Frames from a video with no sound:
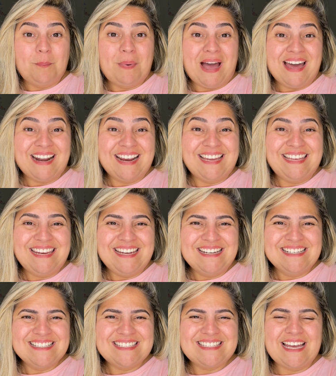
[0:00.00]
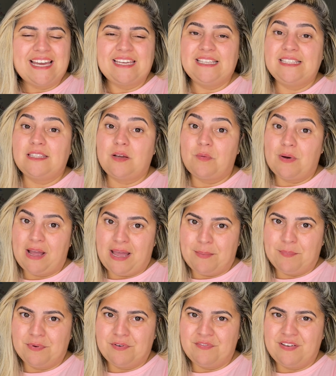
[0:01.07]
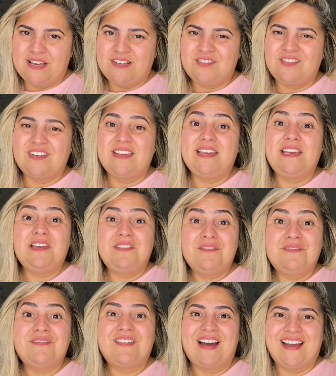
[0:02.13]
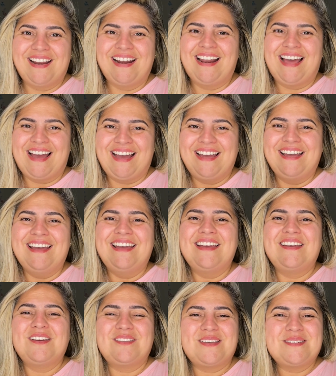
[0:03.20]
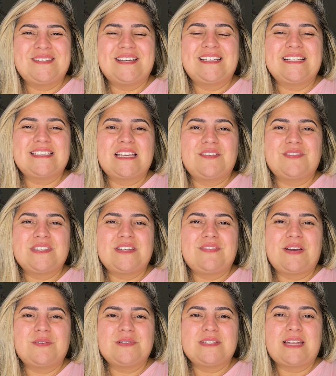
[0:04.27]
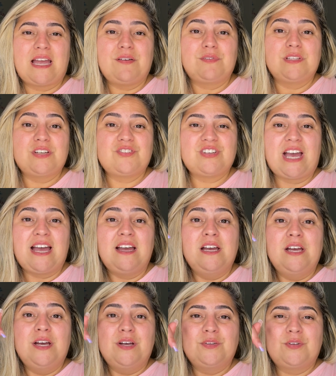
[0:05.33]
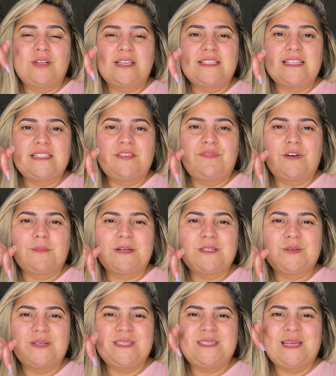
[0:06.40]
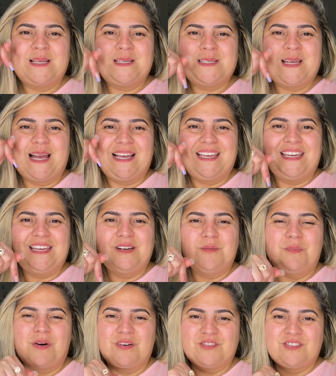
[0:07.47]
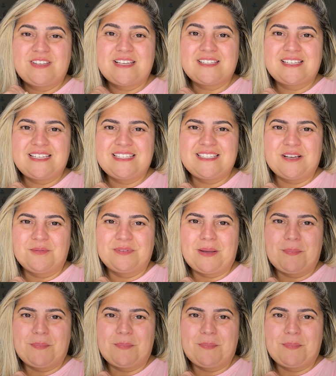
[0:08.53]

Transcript: para criança. Então aproveite e vai lá, que eu tenho certeza que você vai gostar. Eu vou deixar todas as informações deles aqui no box de descrição, tá